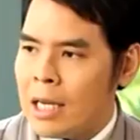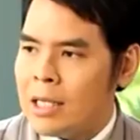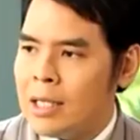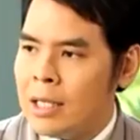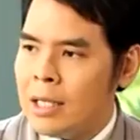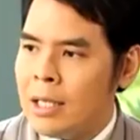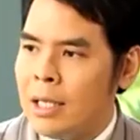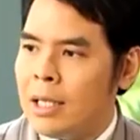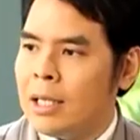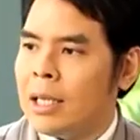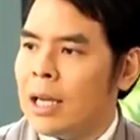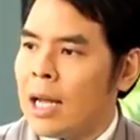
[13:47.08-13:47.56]
ลายช
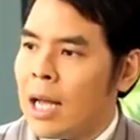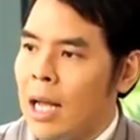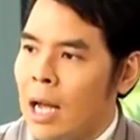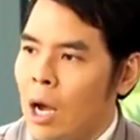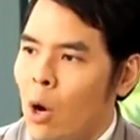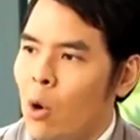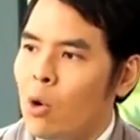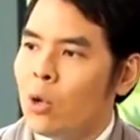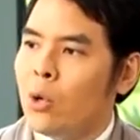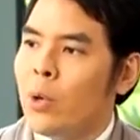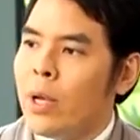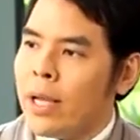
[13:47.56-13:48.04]
นิด
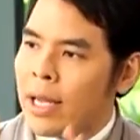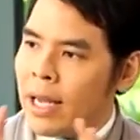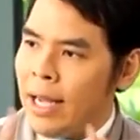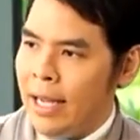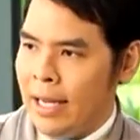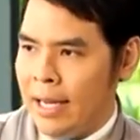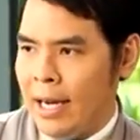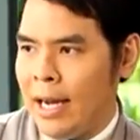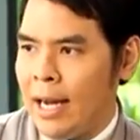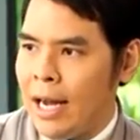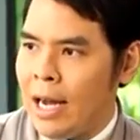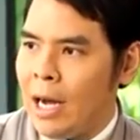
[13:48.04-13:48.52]
เข้าด้วย
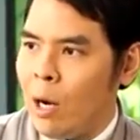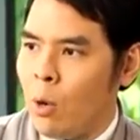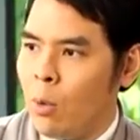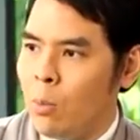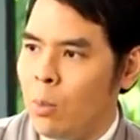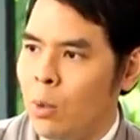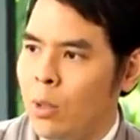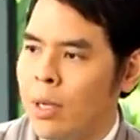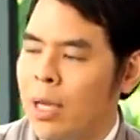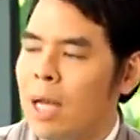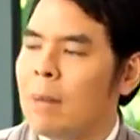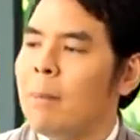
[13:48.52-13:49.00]
ไข่ขาว
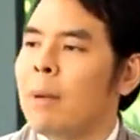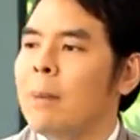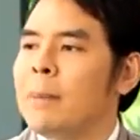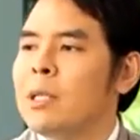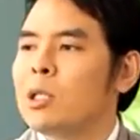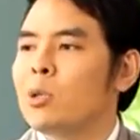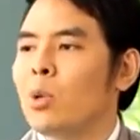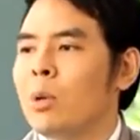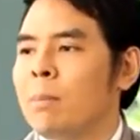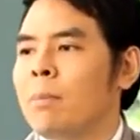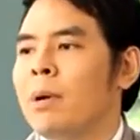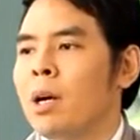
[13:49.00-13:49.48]
พูดง่ายๆมัน
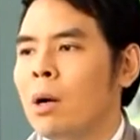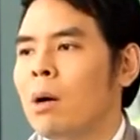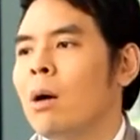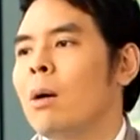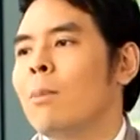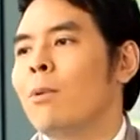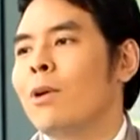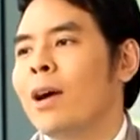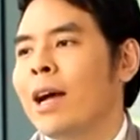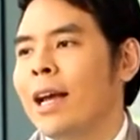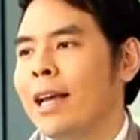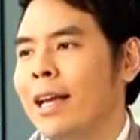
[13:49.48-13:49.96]
มีส่วนประกอ
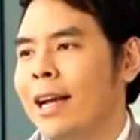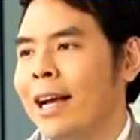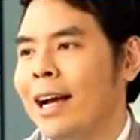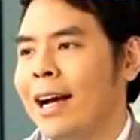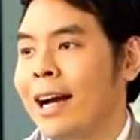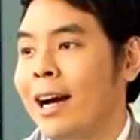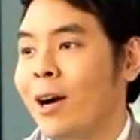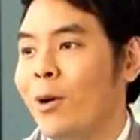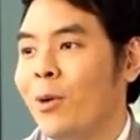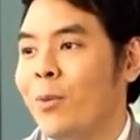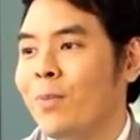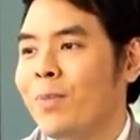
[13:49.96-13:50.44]
บของไข่
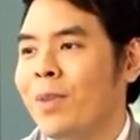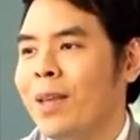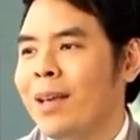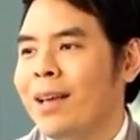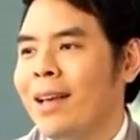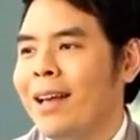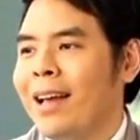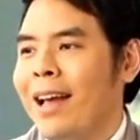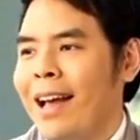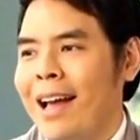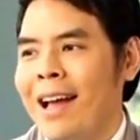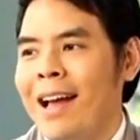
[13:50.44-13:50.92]
ขาว
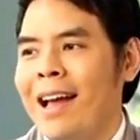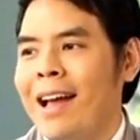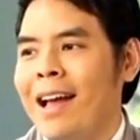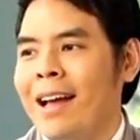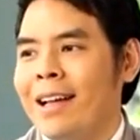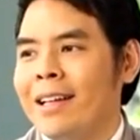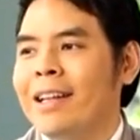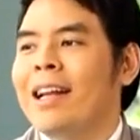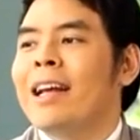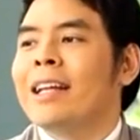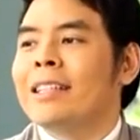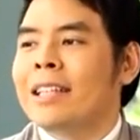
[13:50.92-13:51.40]

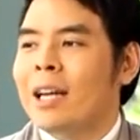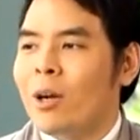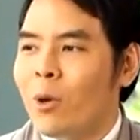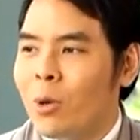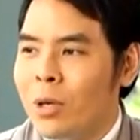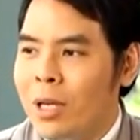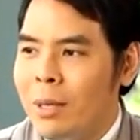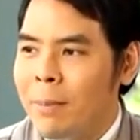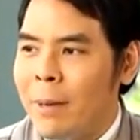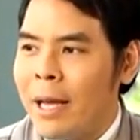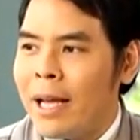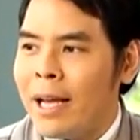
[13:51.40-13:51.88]
ถ้าค
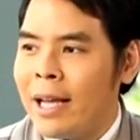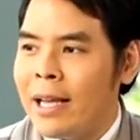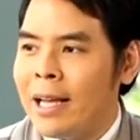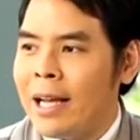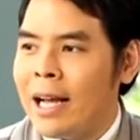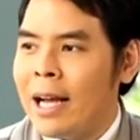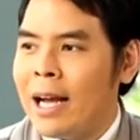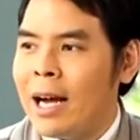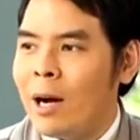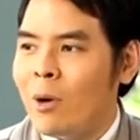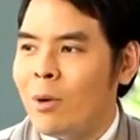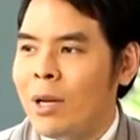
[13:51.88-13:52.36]
นที่แพ้ไข่
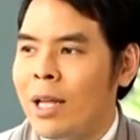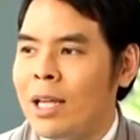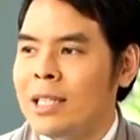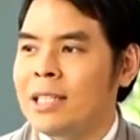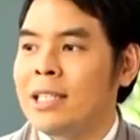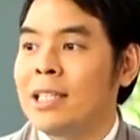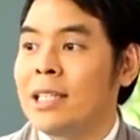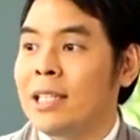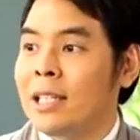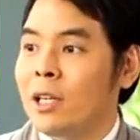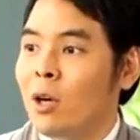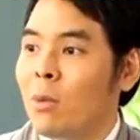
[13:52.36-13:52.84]
ขาวเนี่ย
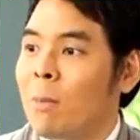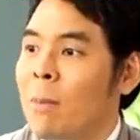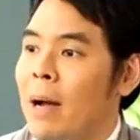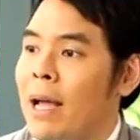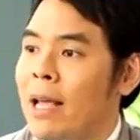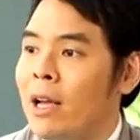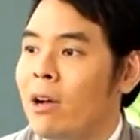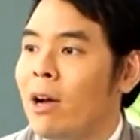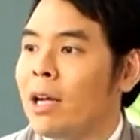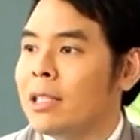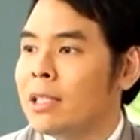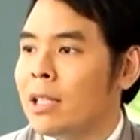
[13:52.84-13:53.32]
ฉีดเข้าไป
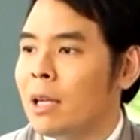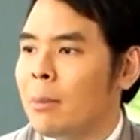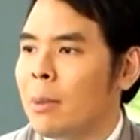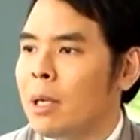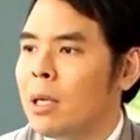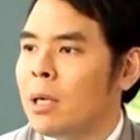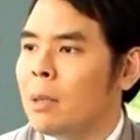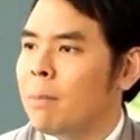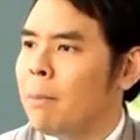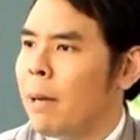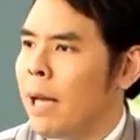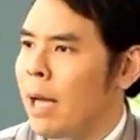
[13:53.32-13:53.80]
ก็อาจจะทำ
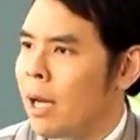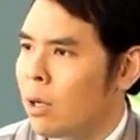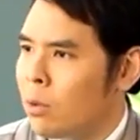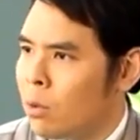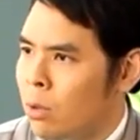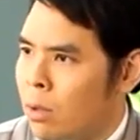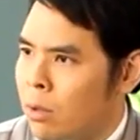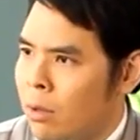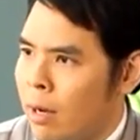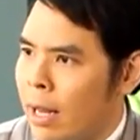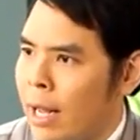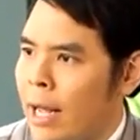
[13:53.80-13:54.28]
ให้เกิดแพ้
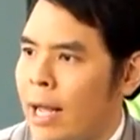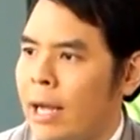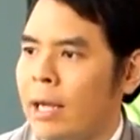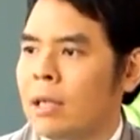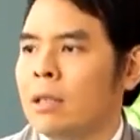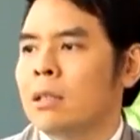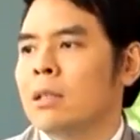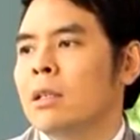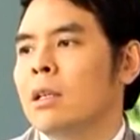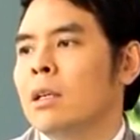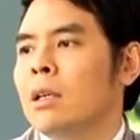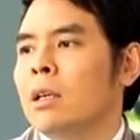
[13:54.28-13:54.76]
รุนแรง
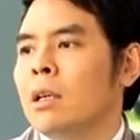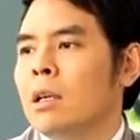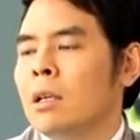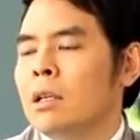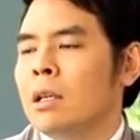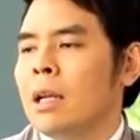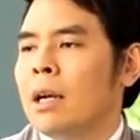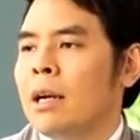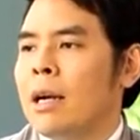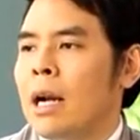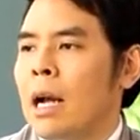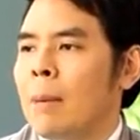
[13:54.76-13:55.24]

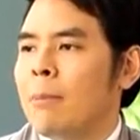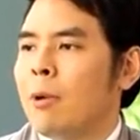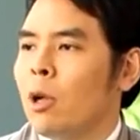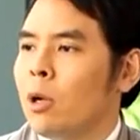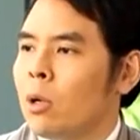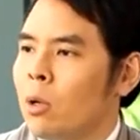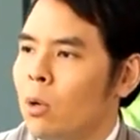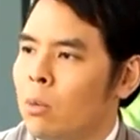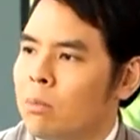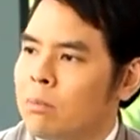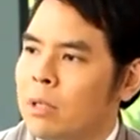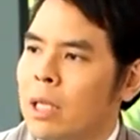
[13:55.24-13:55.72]
นะครับหล
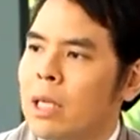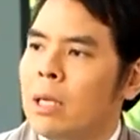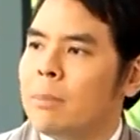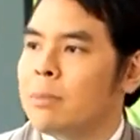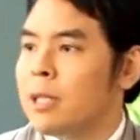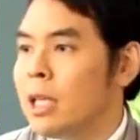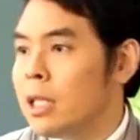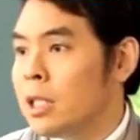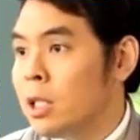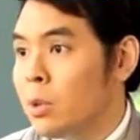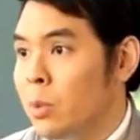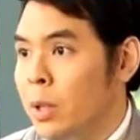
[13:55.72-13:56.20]
อดลมตีบ
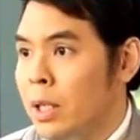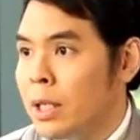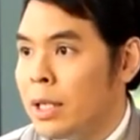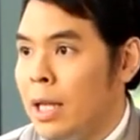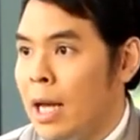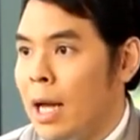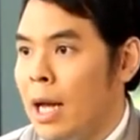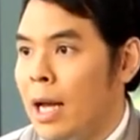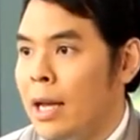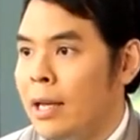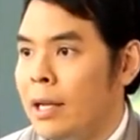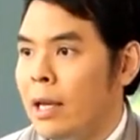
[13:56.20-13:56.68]
เสียชีวิต
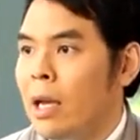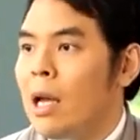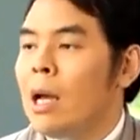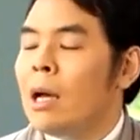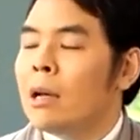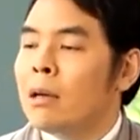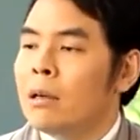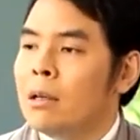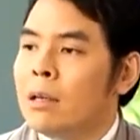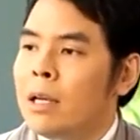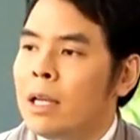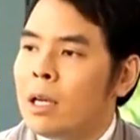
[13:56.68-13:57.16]
ได้
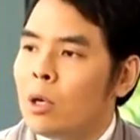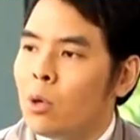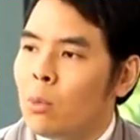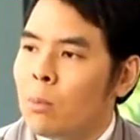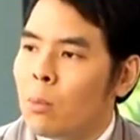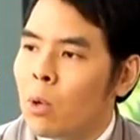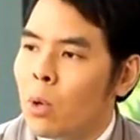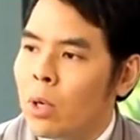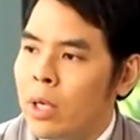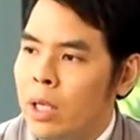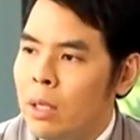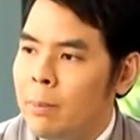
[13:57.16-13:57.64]
หรือในกลุ่
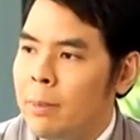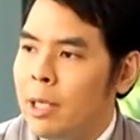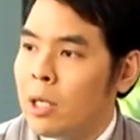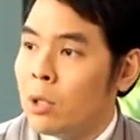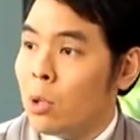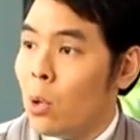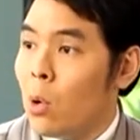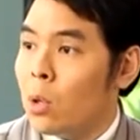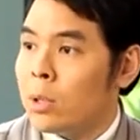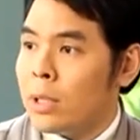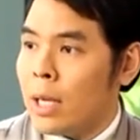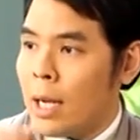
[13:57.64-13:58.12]
มคนที่มี
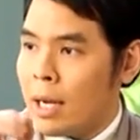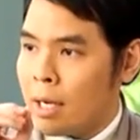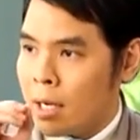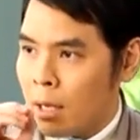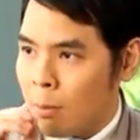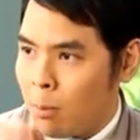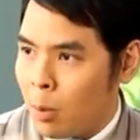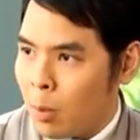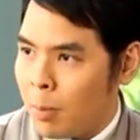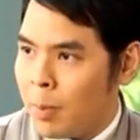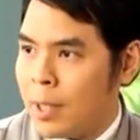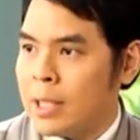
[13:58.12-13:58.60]
โรคทาง
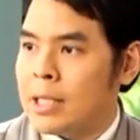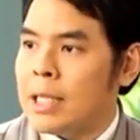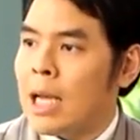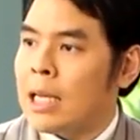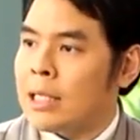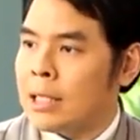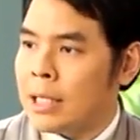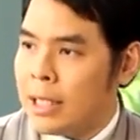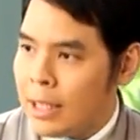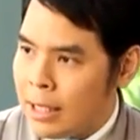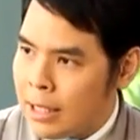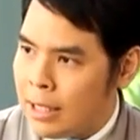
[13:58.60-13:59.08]
ระบบประสา
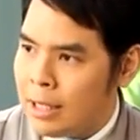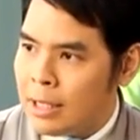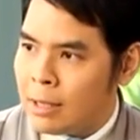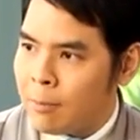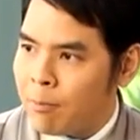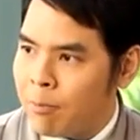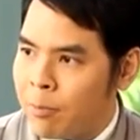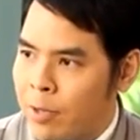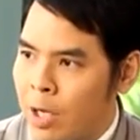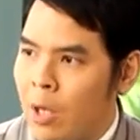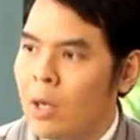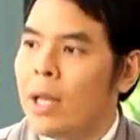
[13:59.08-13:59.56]
ท ชนิดหนึ่
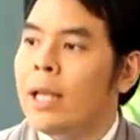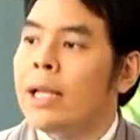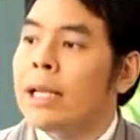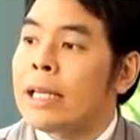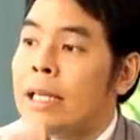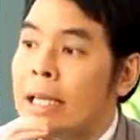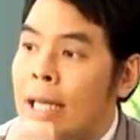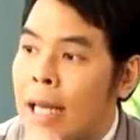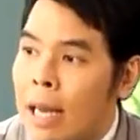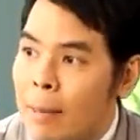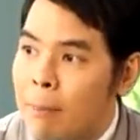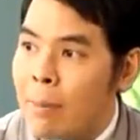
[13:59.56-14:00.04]
งเขาเรียก
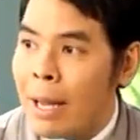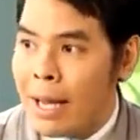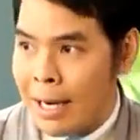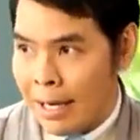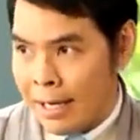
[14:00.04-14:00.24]
กินแลนแบ